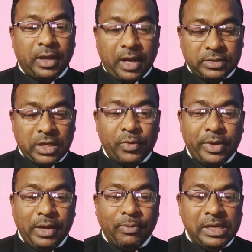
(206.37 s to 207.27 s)
राजा
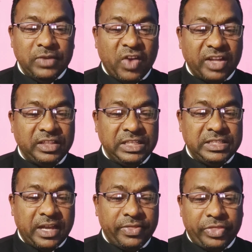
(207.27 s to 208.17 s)
उन्हें भली भांति
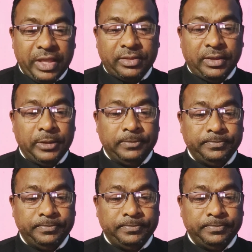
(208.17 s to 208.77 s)
जानते थे